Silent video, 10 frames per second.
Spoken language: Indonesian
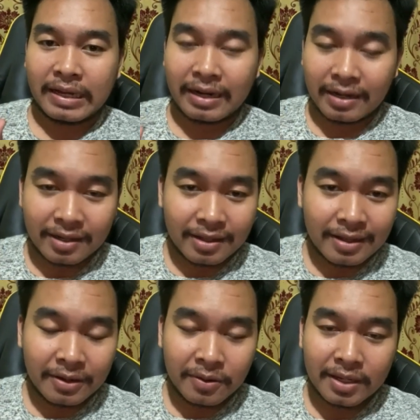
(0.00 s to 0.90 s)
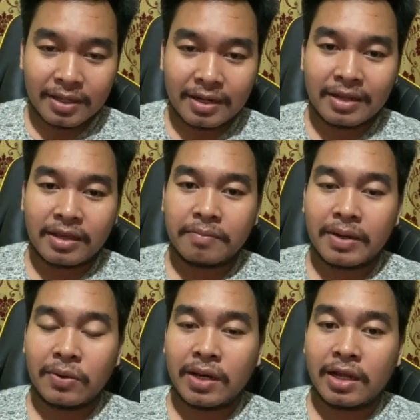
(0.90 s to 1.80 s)
Ark Kawaki dan
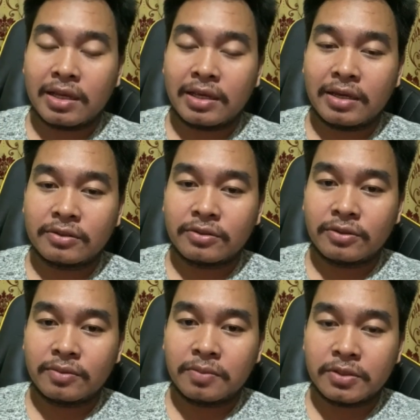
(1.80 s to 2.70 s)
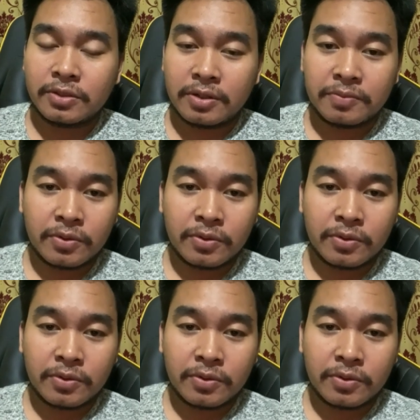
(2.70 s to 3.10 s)
Himawari yaitu bocoran